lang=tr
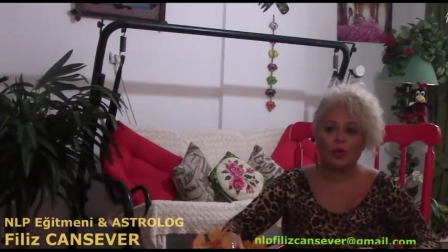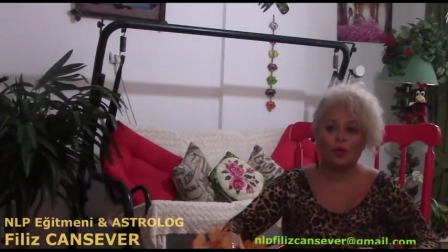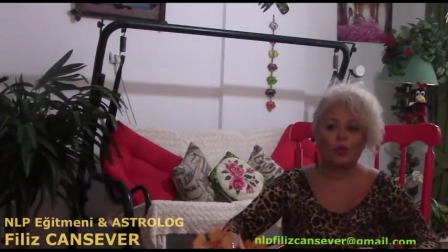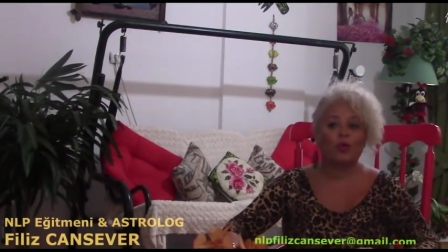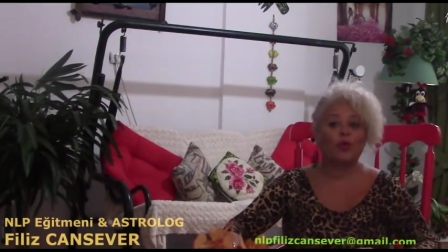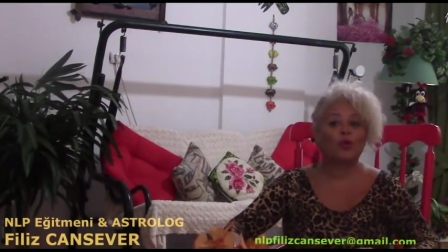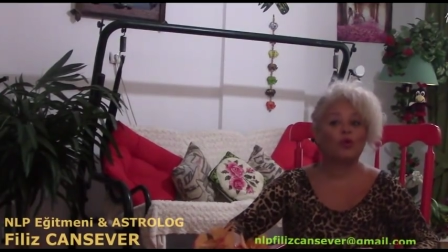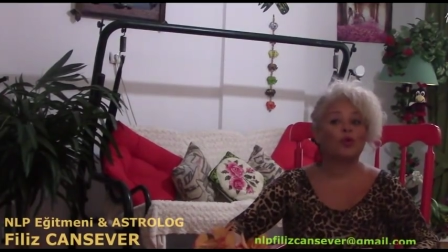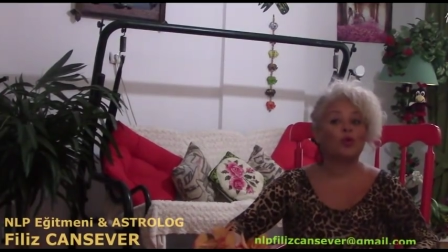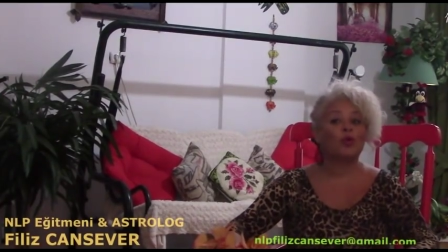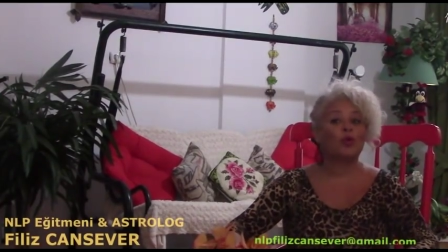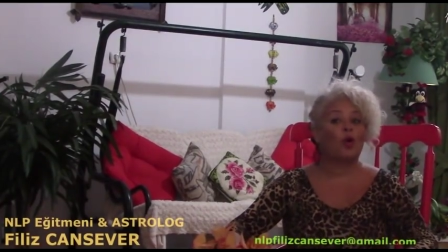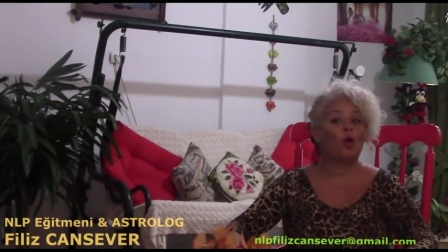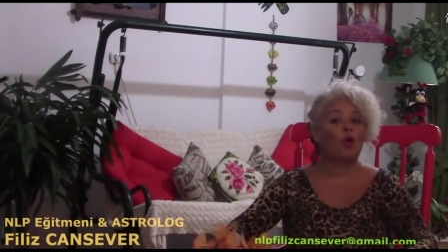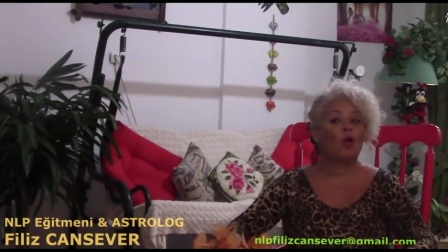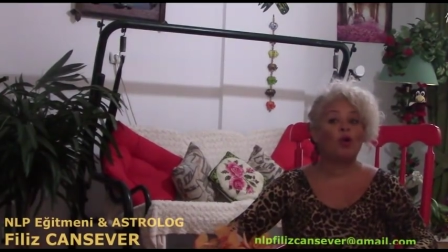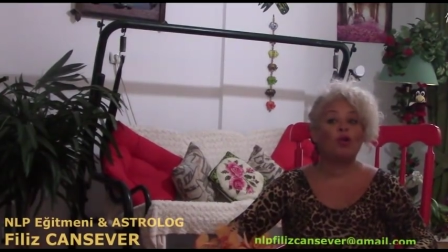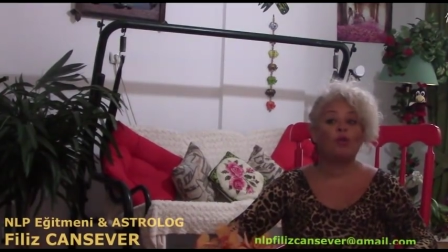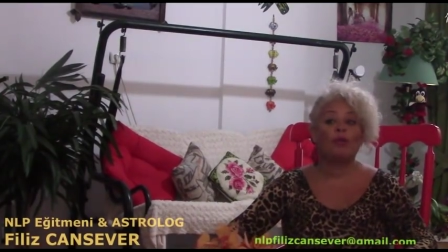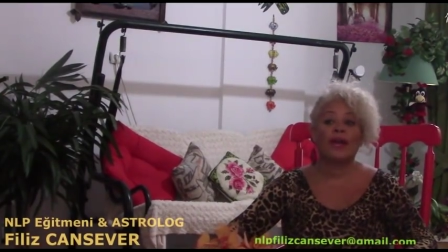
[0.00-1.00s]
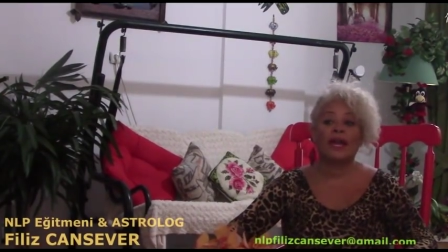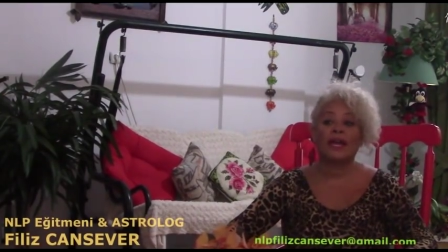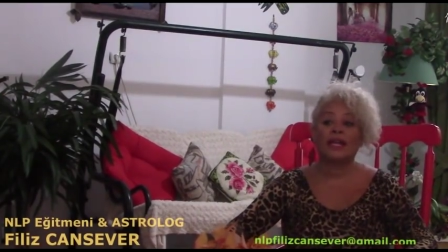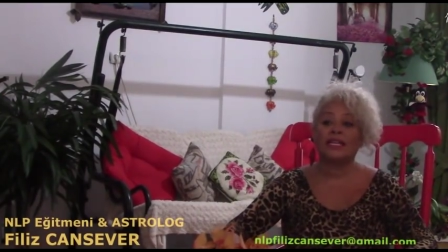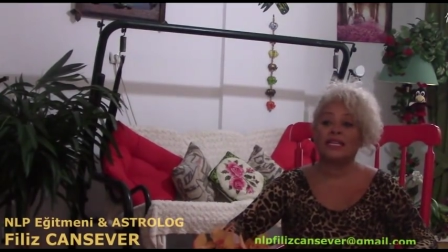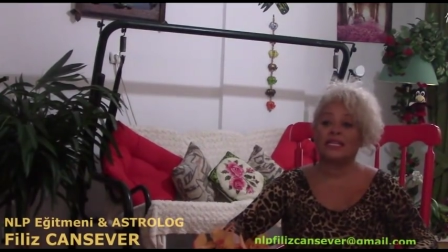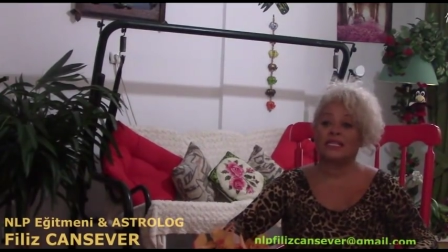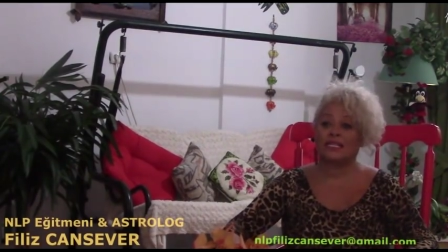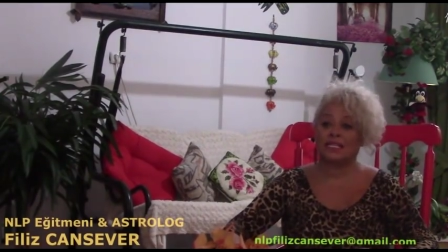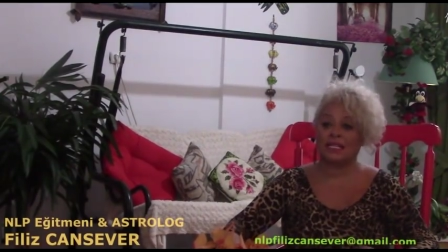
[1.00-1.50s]
uygun olmayan
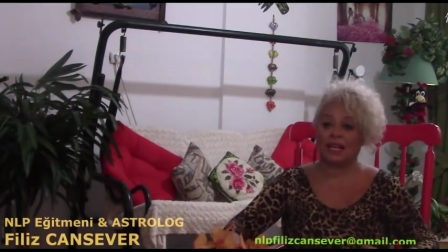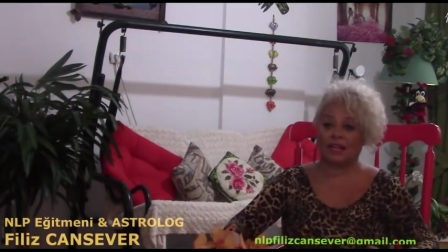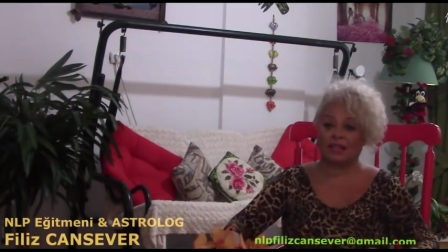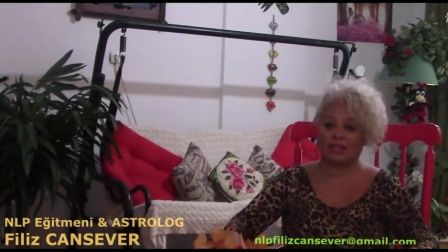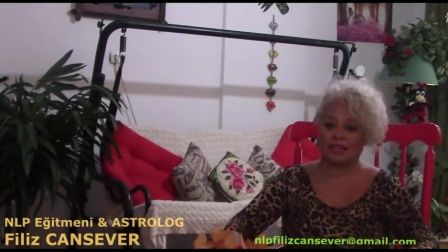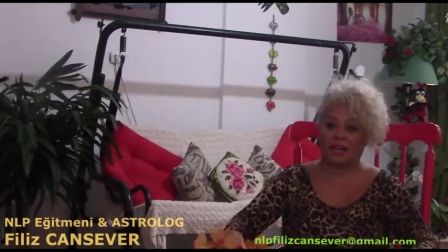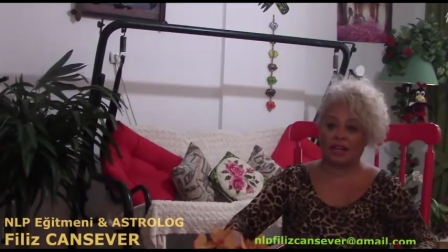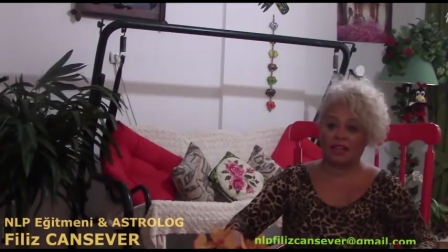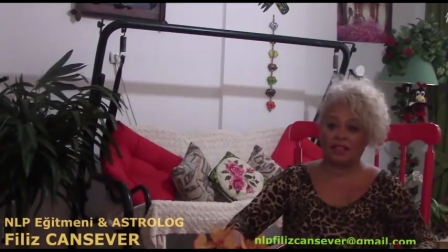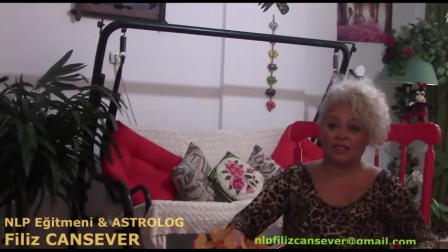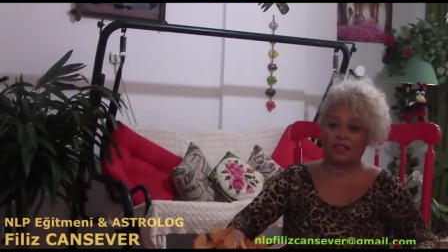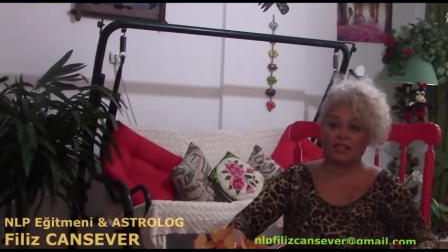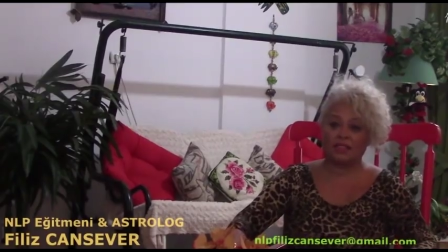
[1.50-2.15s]
insanlar,